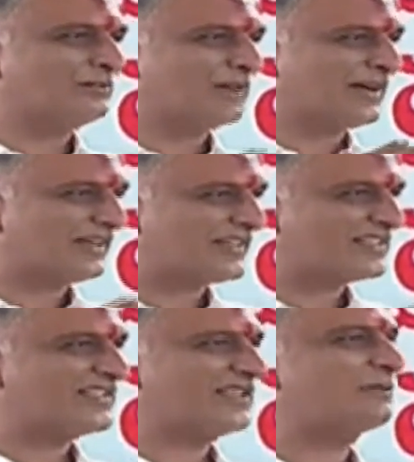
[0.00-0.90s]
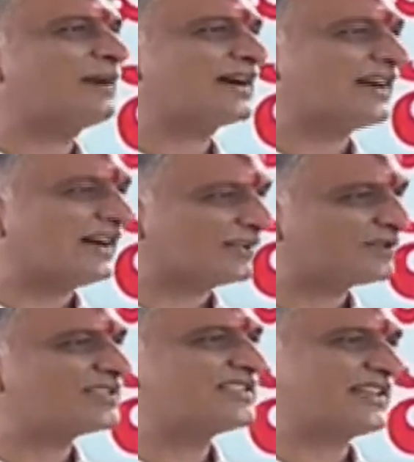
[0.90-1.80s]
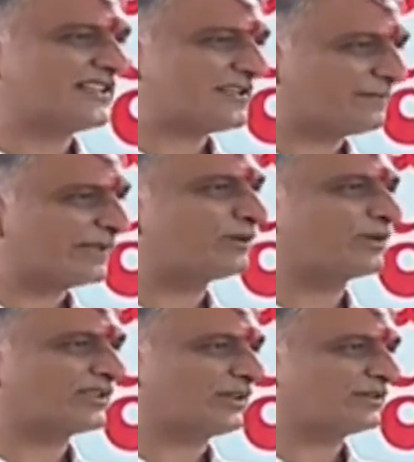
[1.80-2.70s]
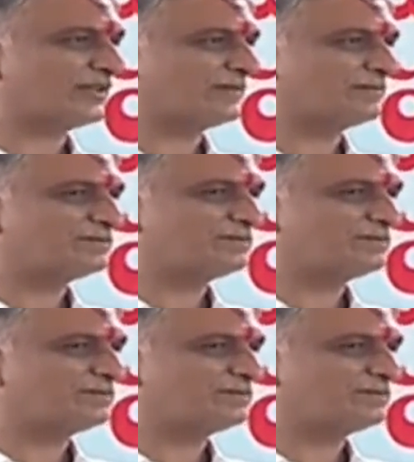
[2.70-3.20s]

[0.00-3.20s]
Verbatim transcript: మా అక్క చెల్లెలు బాగా ఆలోచించాలని చెప్పి నేను కోరుతా ఉన్నా